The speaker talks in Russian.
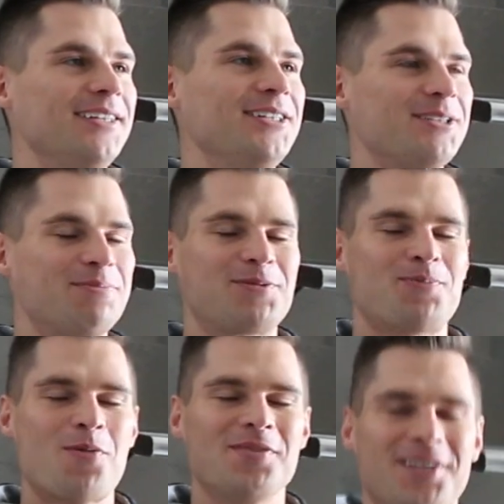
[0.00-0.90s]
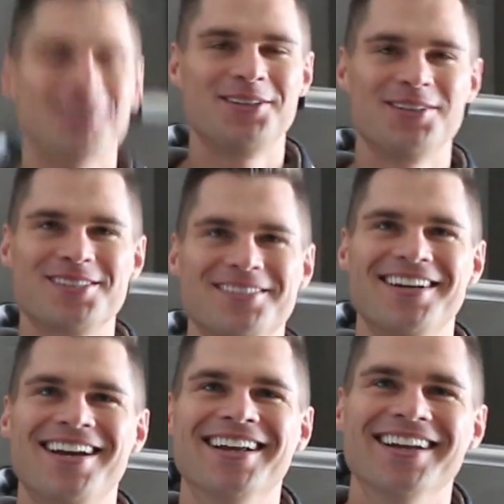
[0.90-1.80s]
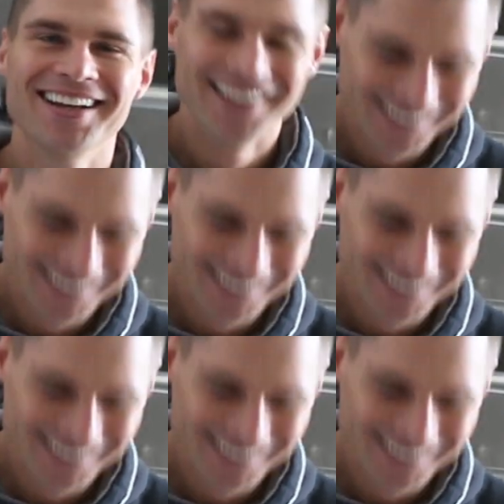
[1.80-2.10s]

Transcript: сейчас бы вспомнить, как ее звали.